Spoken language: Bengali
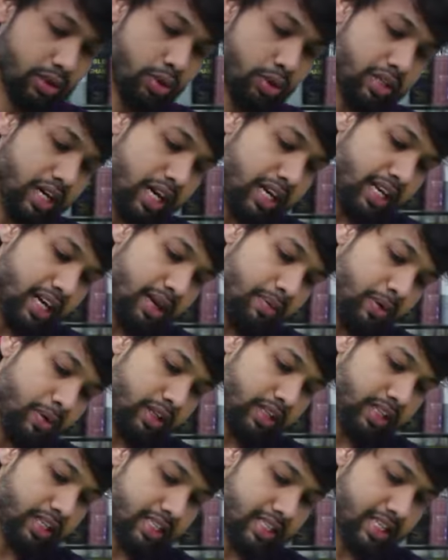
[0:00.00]
দুটা নিলে
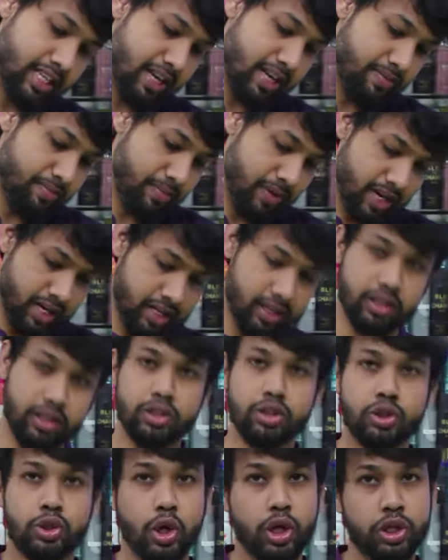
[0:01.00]
পড়তেছে আপনার
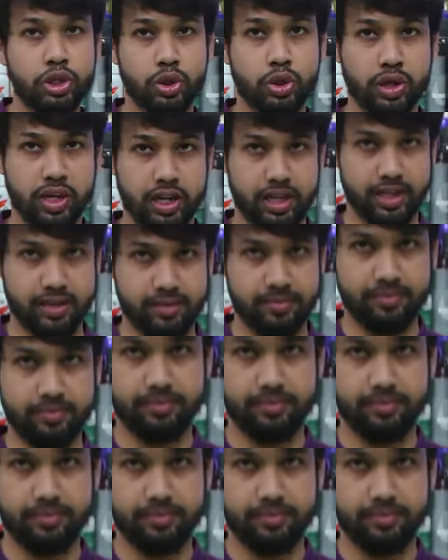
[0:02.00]
ছয়শো টাকা